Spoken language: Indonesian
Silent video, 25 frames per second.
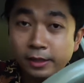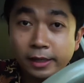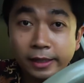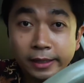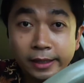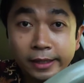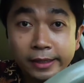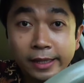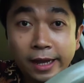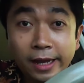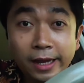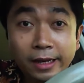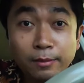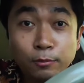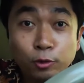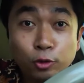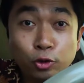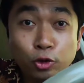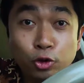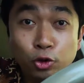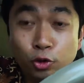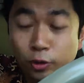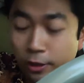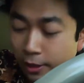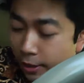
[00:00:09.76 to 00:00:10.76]
dan kita akan
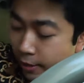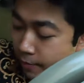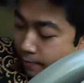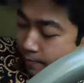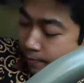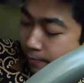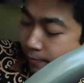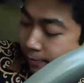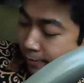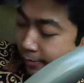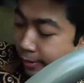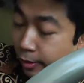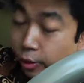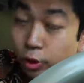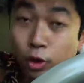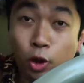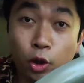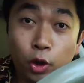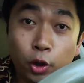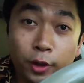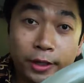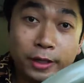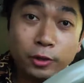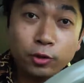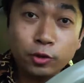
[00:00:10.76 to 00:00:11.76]
mengunjungi
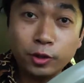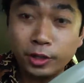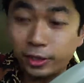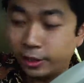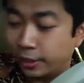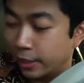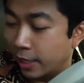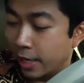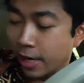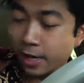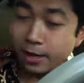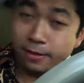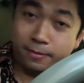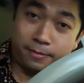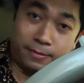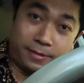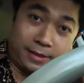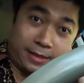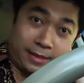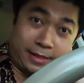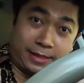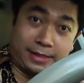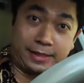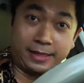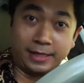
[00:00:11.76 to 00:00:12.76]
toko Indonesia
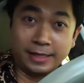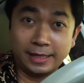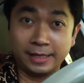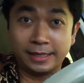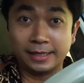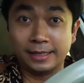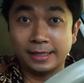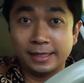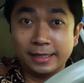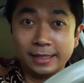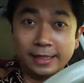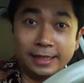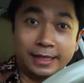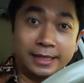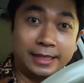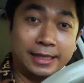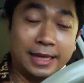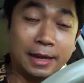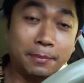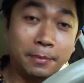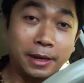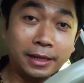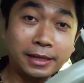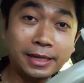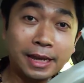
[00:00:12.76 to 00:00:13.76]

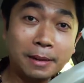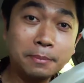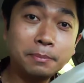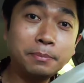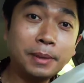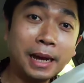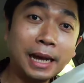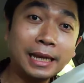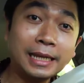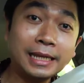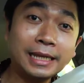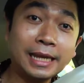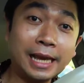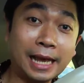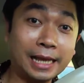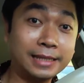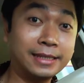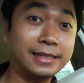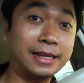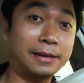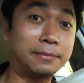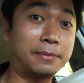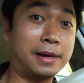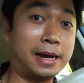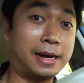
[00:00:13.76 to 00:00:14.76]
namanya Bali
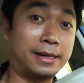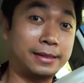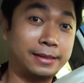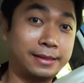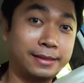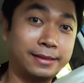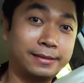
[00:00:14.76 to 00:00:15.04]
Asia Mart.